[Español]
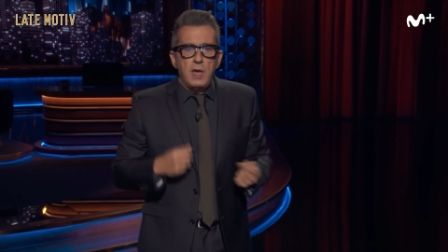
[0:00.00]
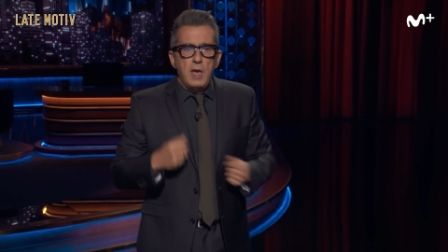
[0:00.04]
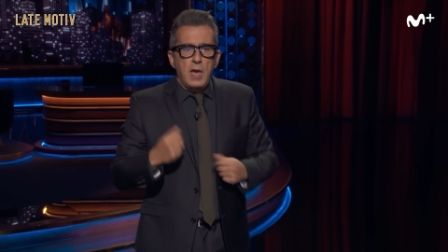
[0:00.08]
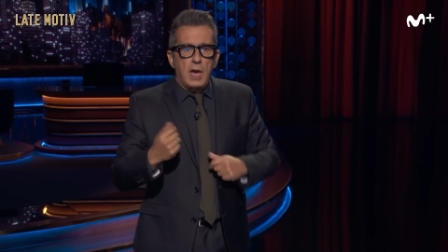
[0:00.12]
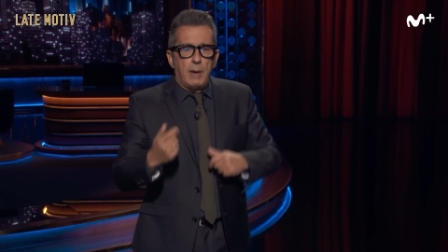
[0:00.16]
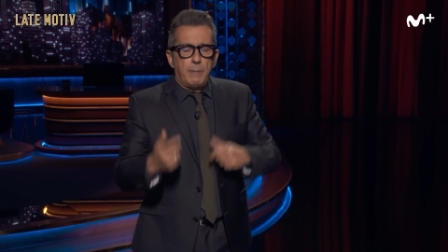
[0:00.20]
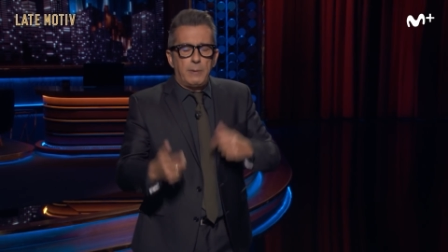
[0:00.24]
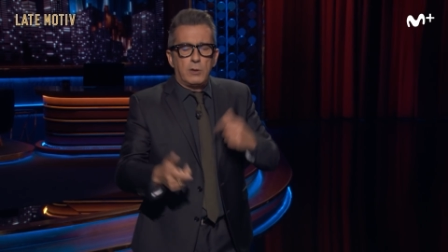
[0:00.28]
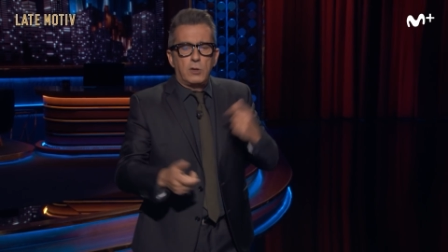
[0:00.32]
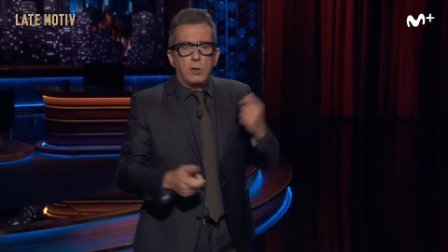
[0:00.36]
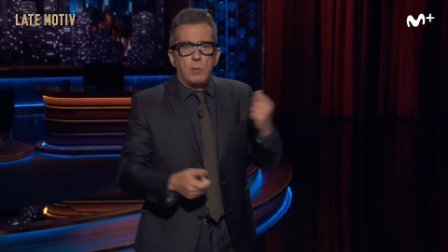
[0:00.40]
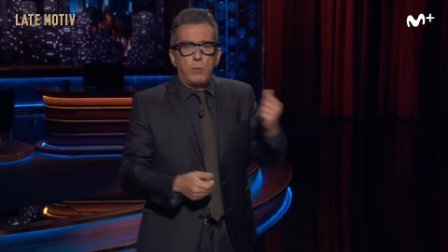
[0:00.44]

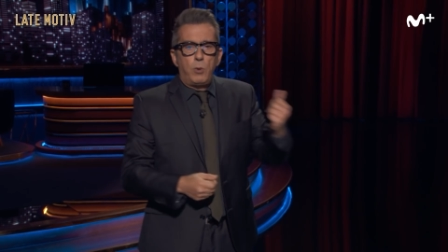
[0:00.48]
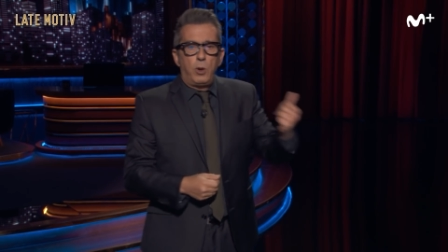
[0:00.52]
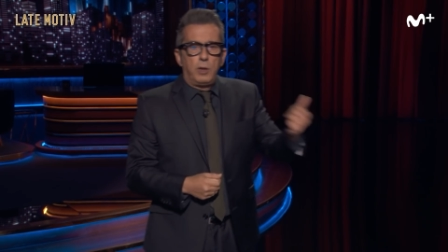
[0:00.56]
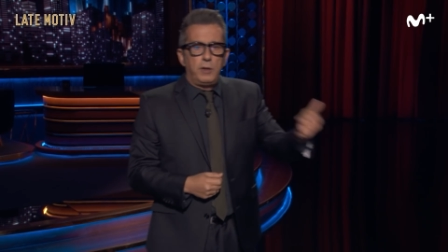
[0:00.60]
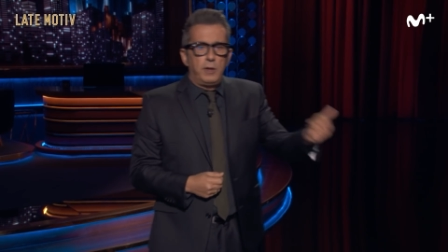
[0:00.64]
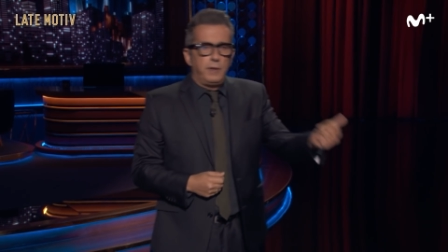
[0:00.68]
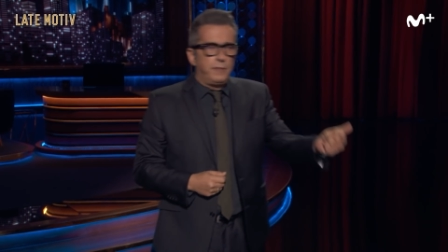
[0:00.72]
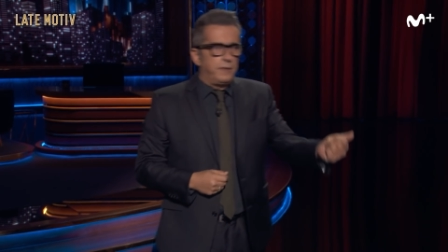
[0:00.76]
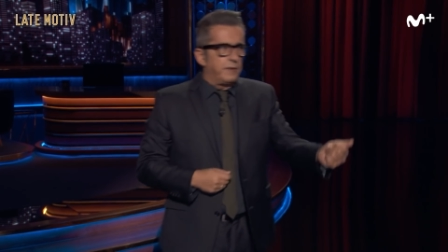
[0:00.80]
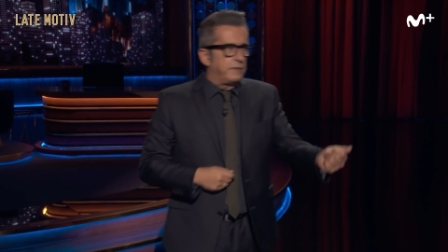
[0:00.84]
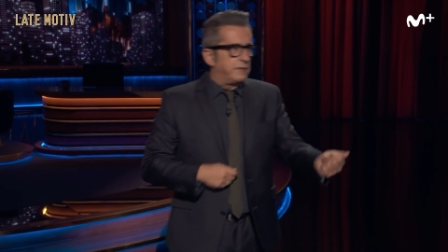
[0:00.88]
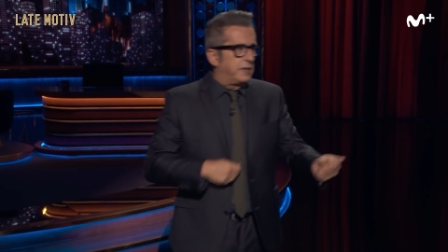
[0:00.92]
A ver cómo le
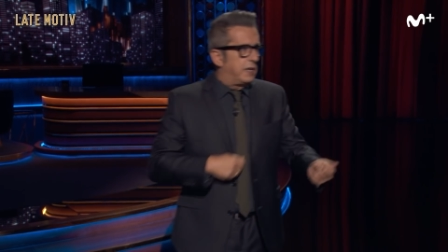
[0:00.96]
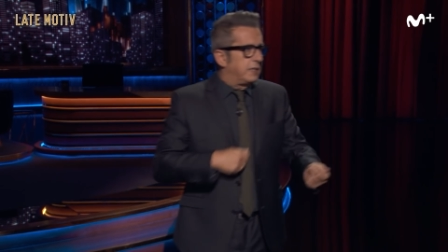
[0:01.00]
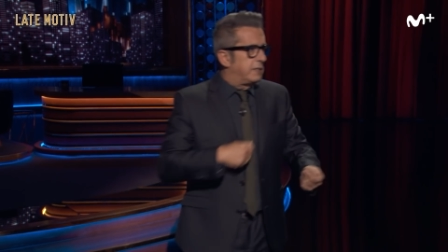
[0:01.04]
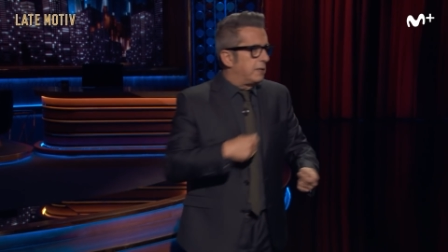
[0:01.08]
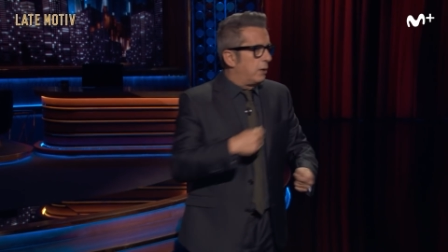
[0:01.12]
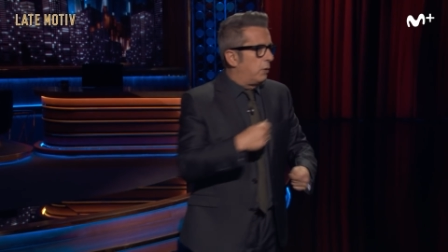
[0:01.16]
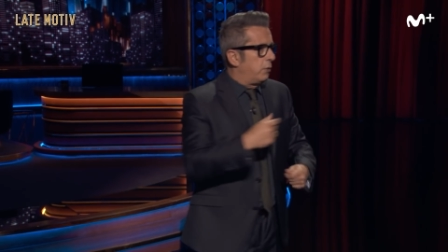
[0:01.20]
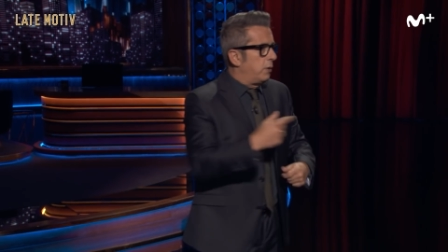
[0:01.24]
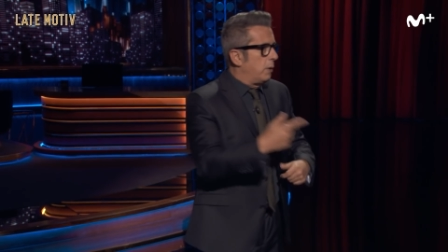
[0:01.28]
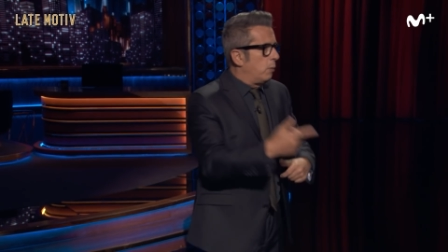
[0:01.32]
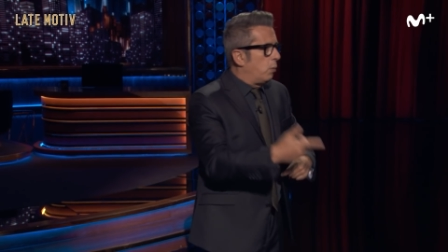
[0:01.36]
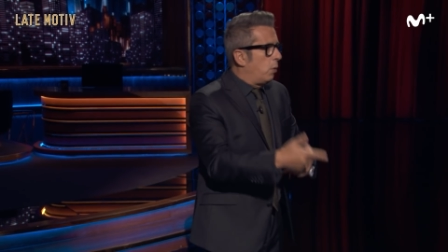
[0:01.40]
dices que te
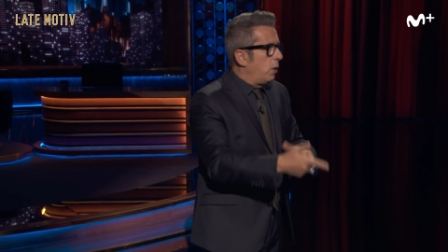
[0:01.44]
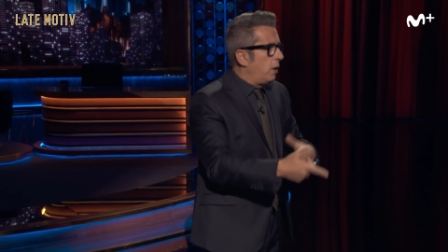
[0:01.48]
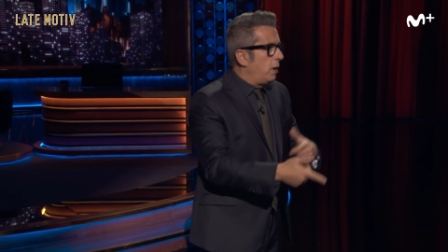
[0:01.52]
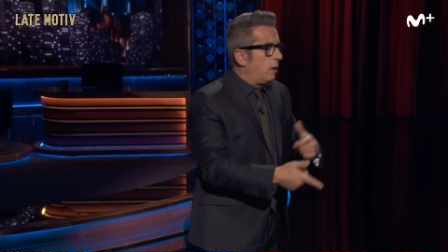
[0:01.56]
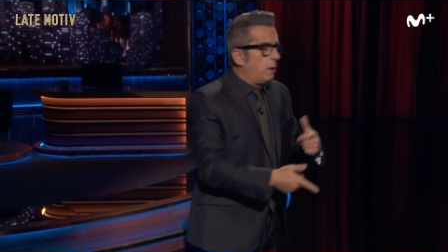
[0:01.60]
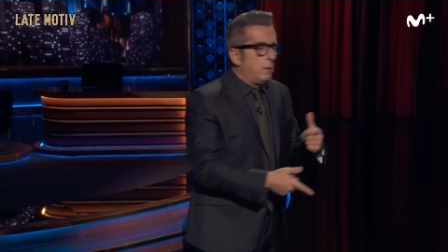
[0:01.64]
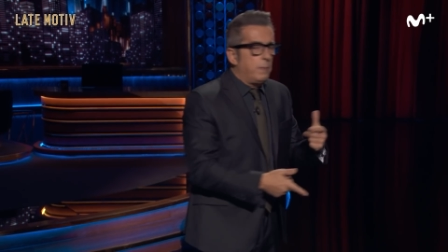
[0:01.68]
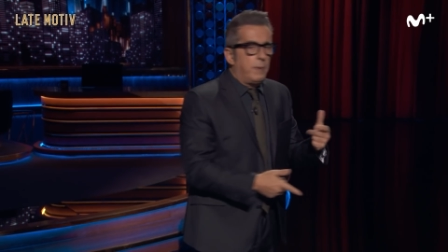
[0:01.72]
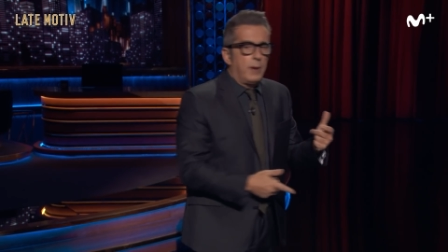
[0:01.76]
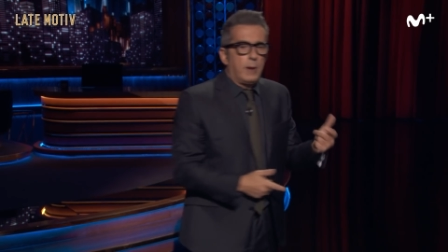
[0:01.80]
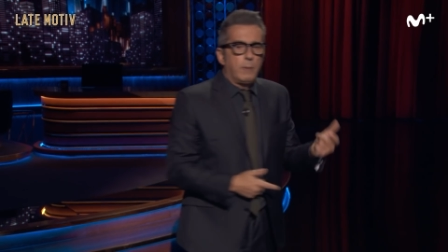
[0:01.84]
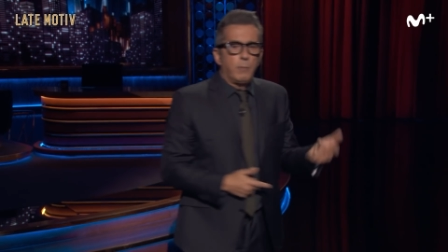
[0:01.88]
lo
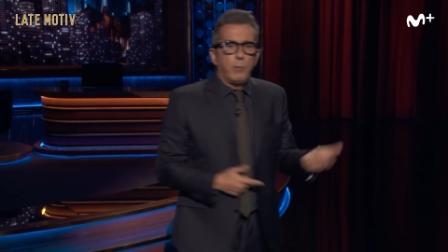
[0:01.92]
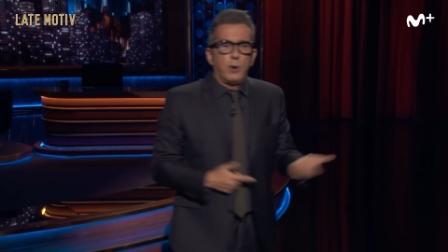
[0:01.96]
devuelva.